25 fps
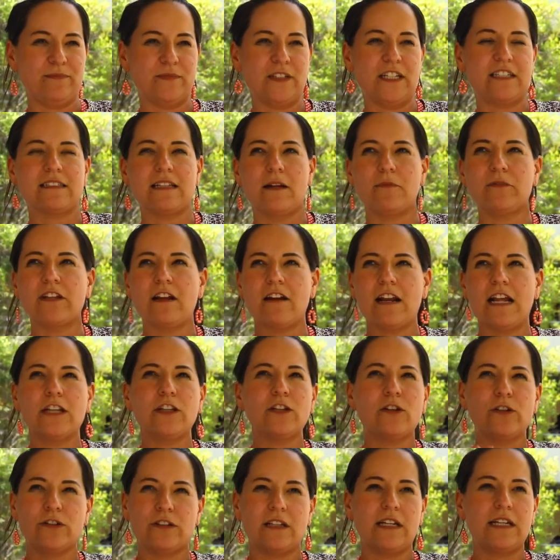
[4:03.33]
Estamos
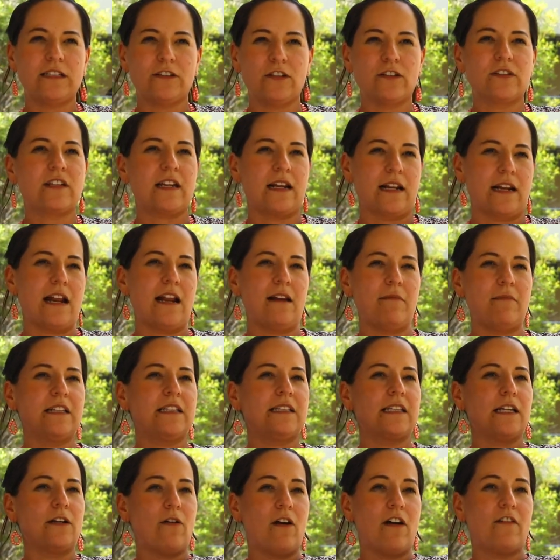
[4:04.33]
hablando de dos delitos que
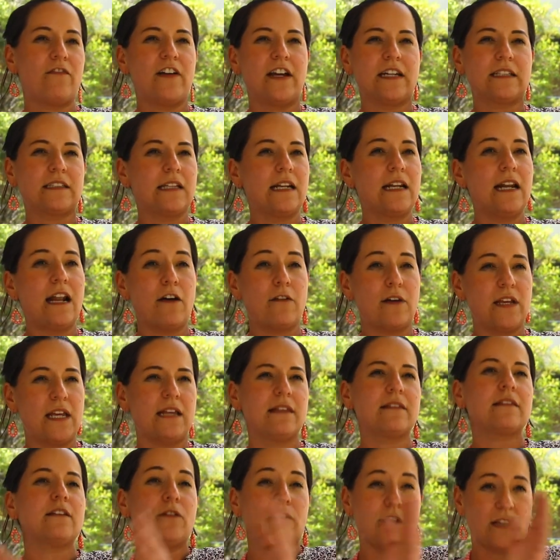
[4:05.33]
realmente no afectan la
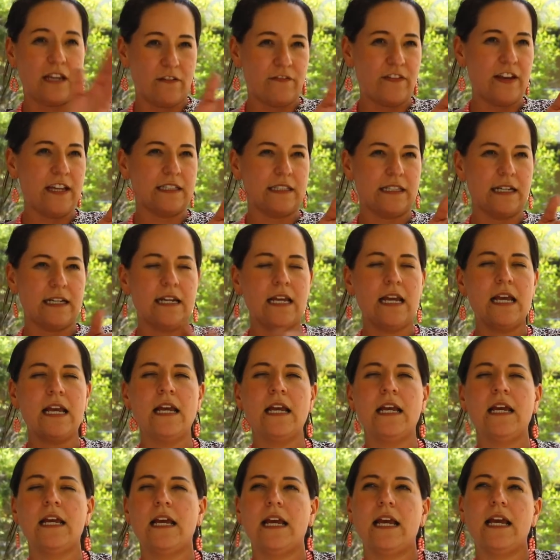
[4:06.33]
vida, sino que afectan
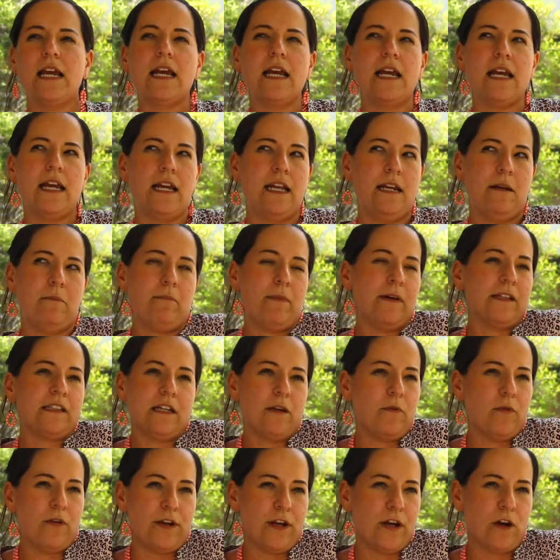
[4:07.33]
el
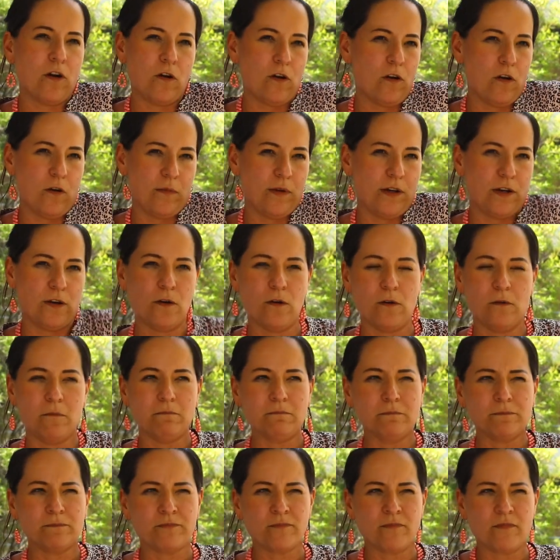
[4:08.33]
patrimonio económico
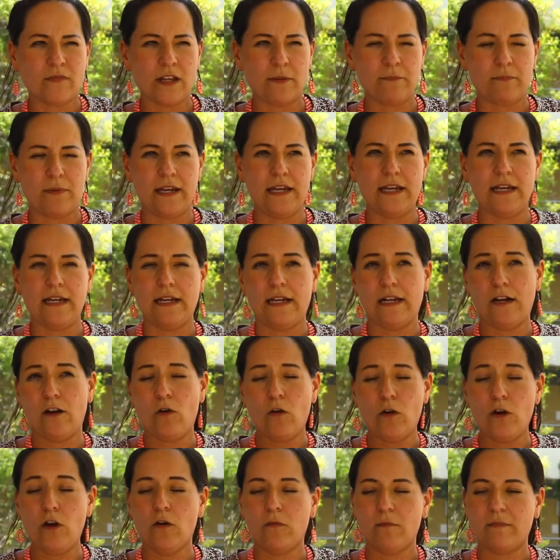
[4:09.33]
en
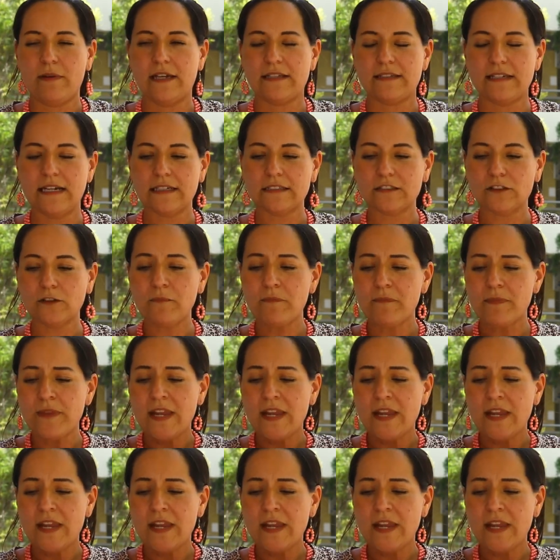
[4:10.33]
Colombia, ¿cierto?